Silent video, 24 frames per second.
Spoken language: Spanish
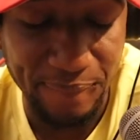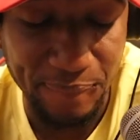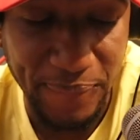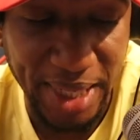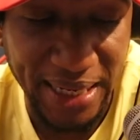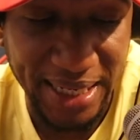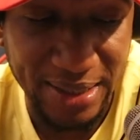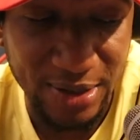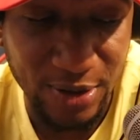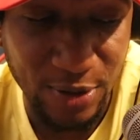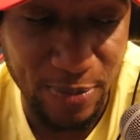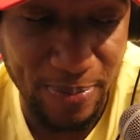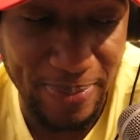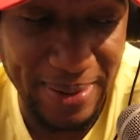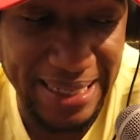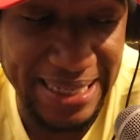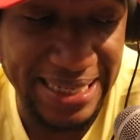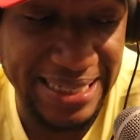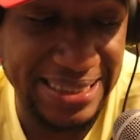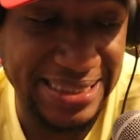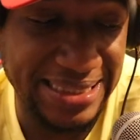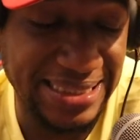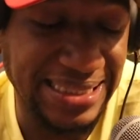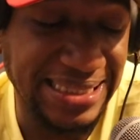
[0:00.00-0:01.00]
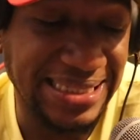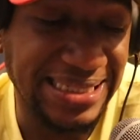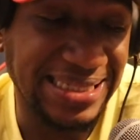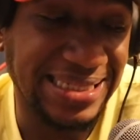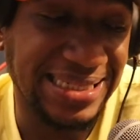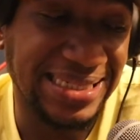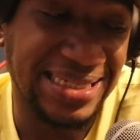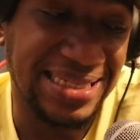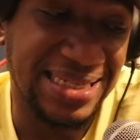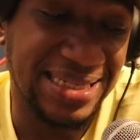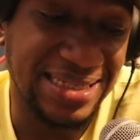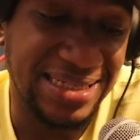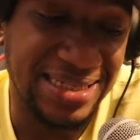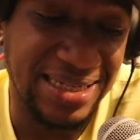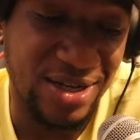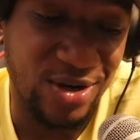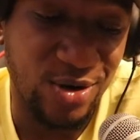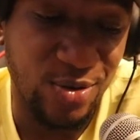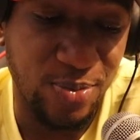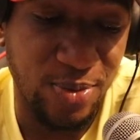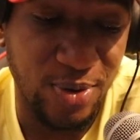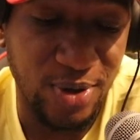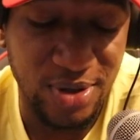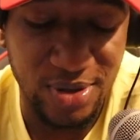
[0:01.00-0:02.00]
pero para serte
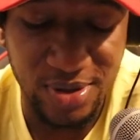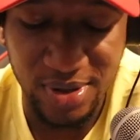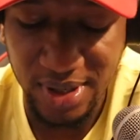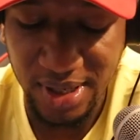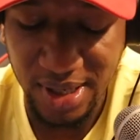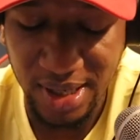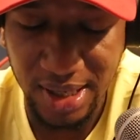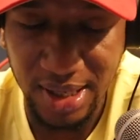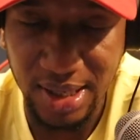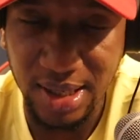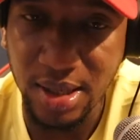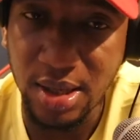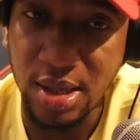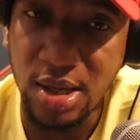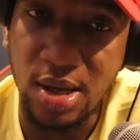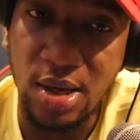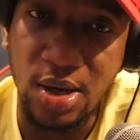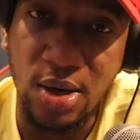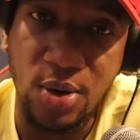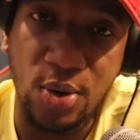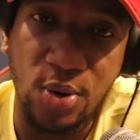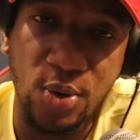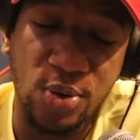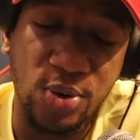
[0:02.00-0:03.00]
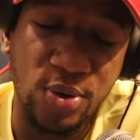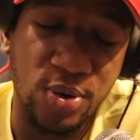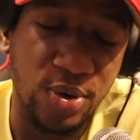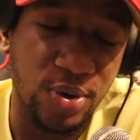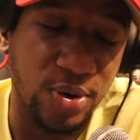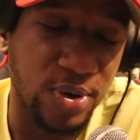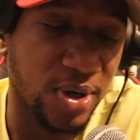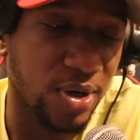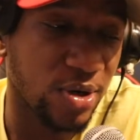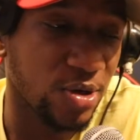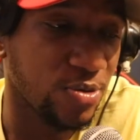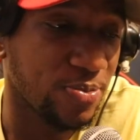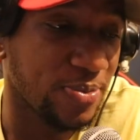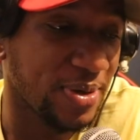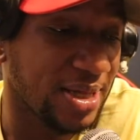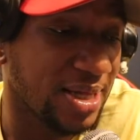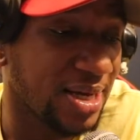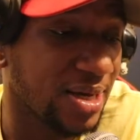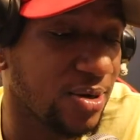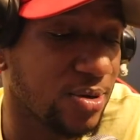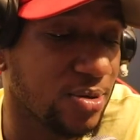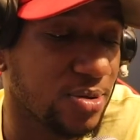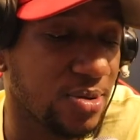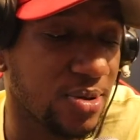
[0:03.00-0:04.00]
sincero, por eso es que uno en los
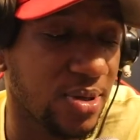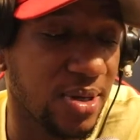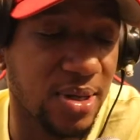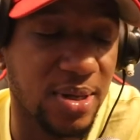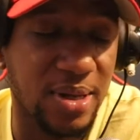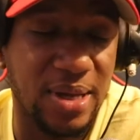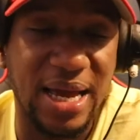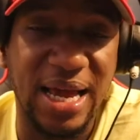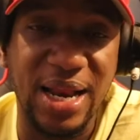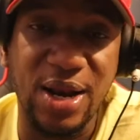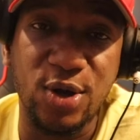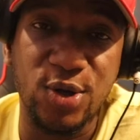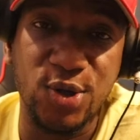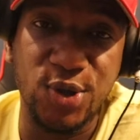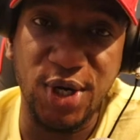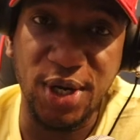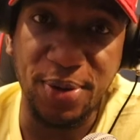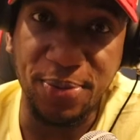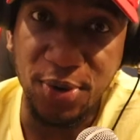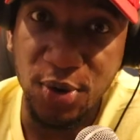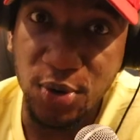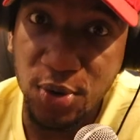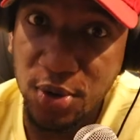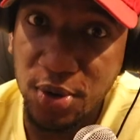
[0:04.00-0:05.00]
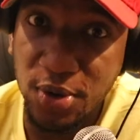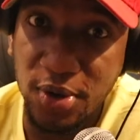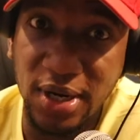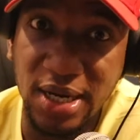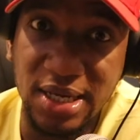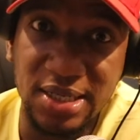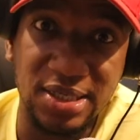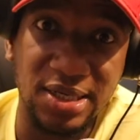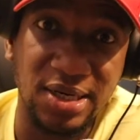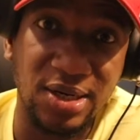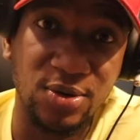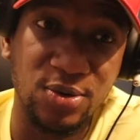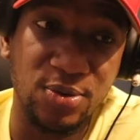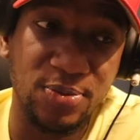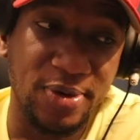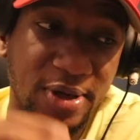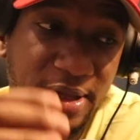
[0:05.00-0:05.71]
videos, en los reviews que uno le hace a los